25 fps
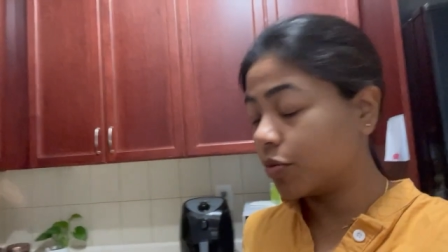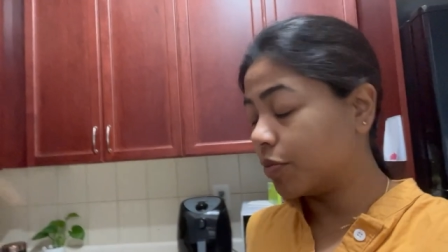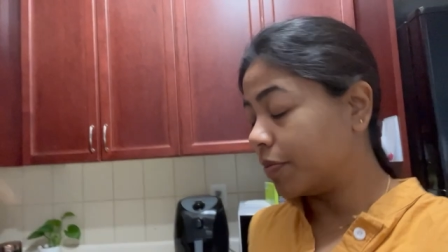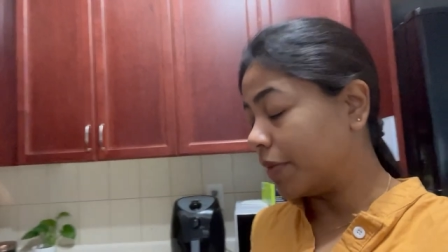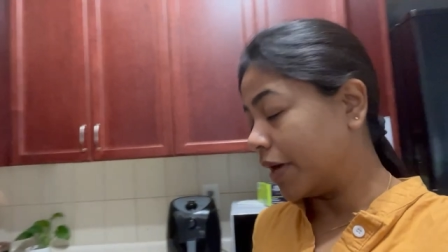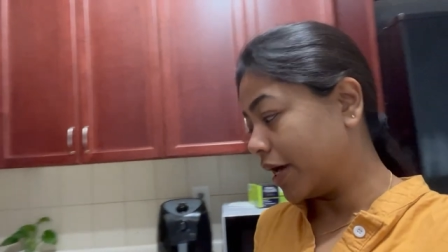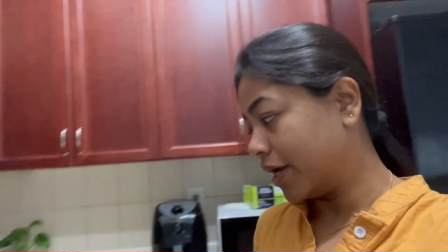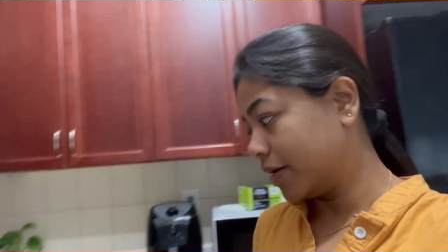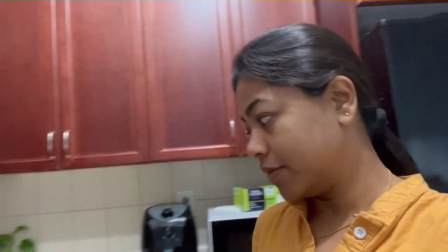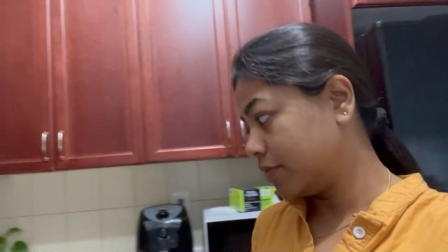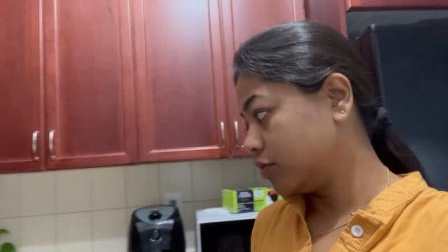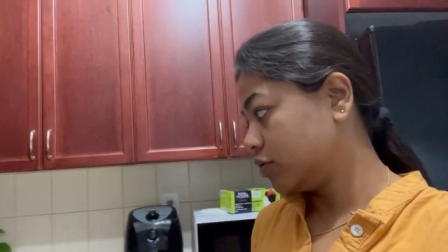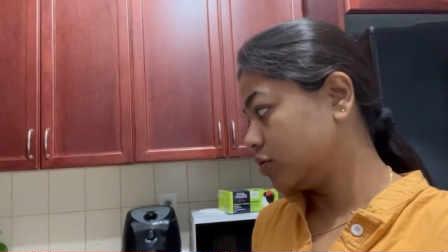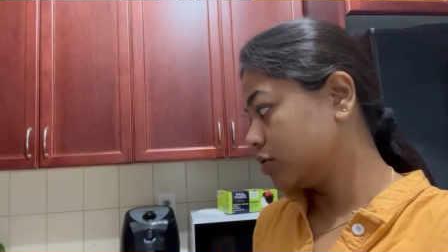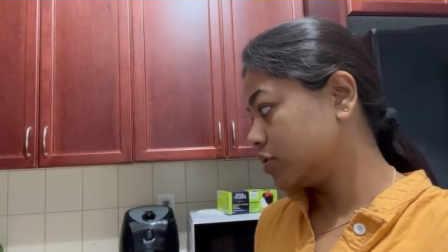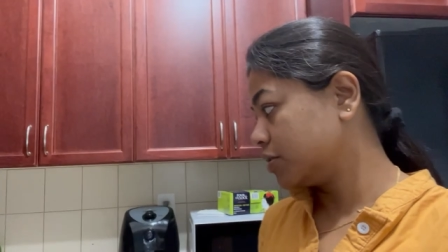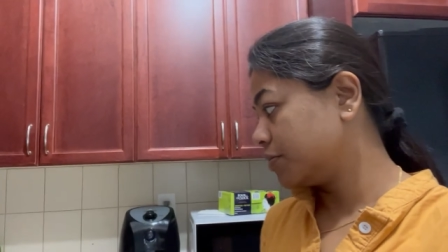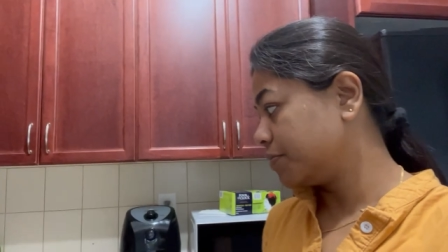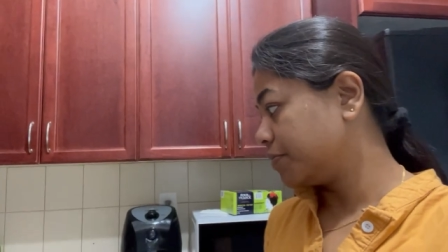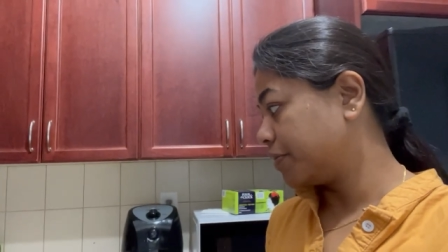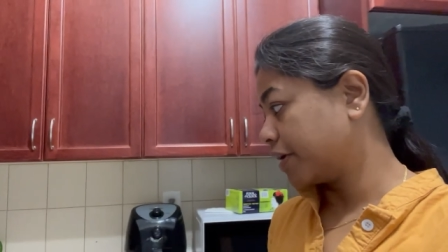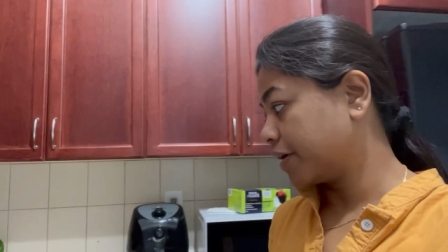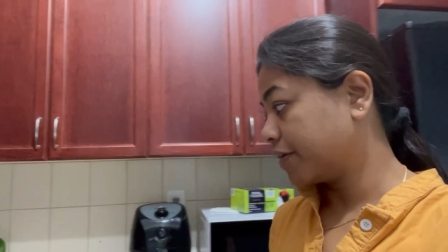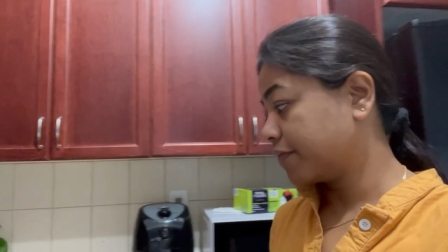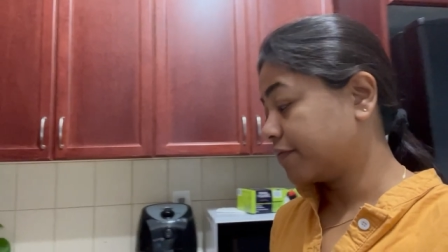বানাবো হচ্ছে
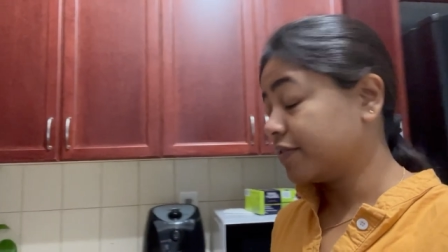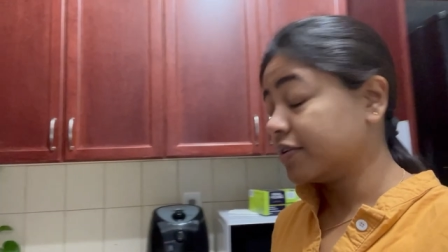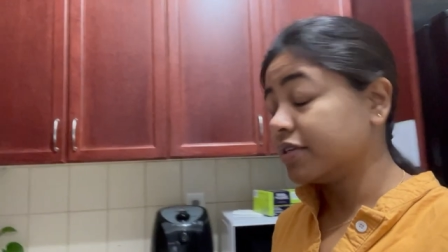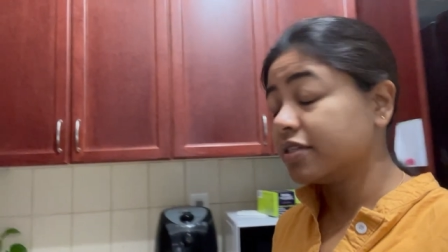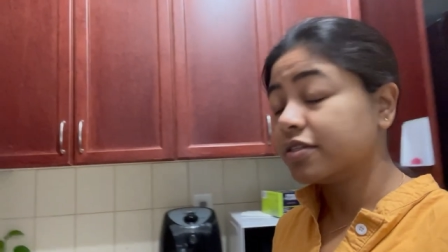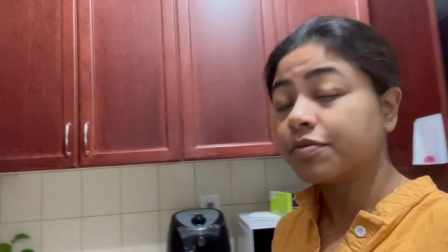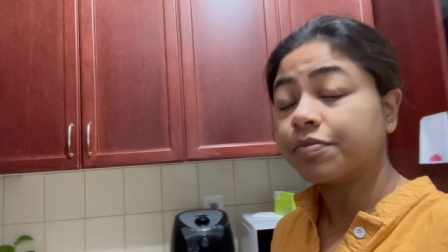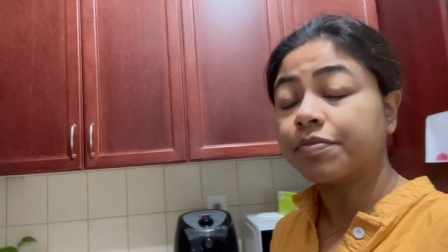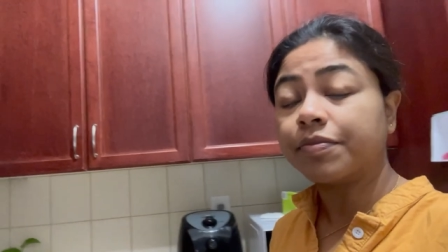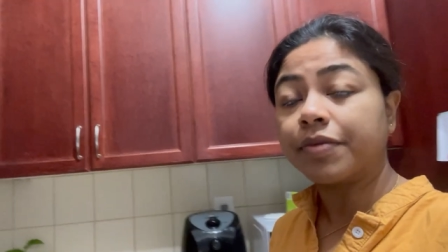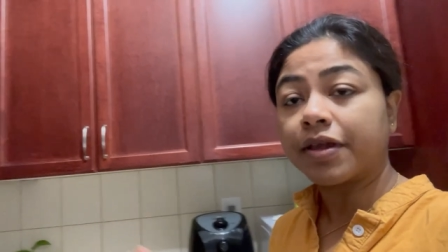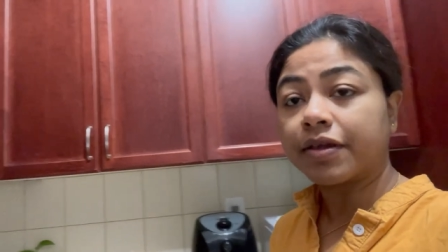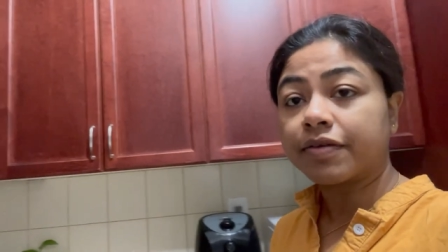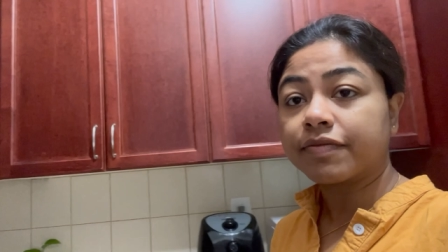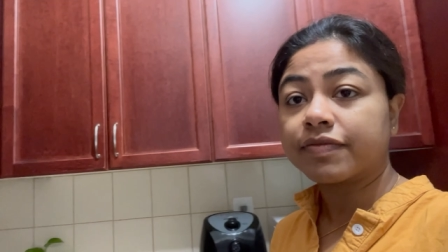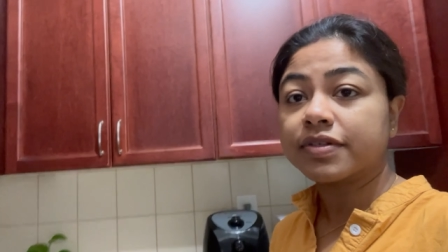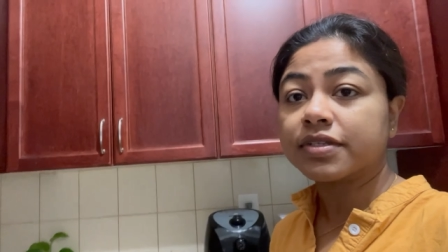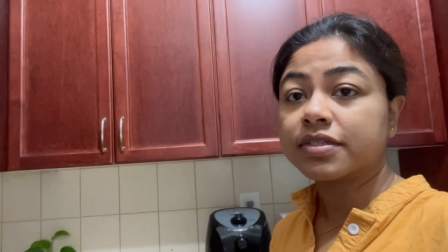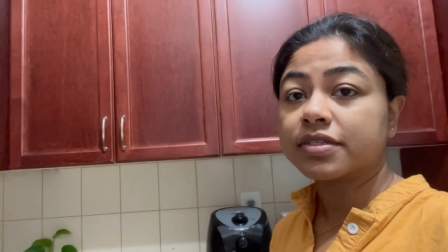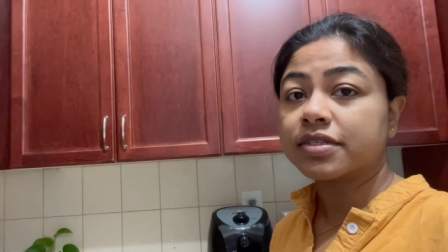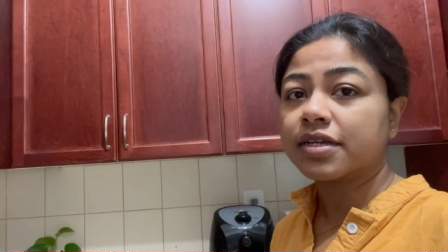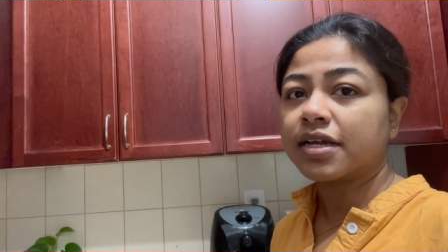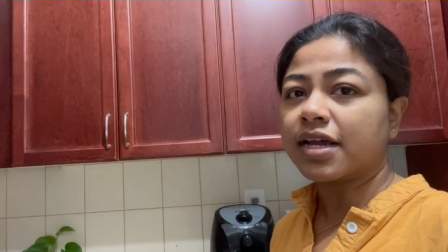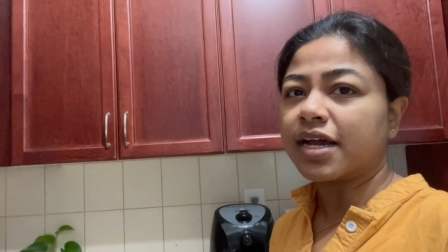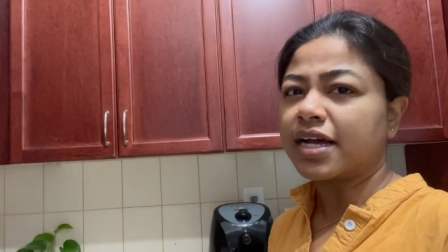ব্রেকফাস্ট
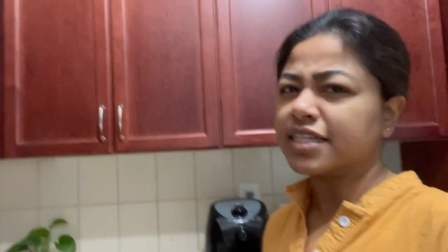ব্রেকফাস্টে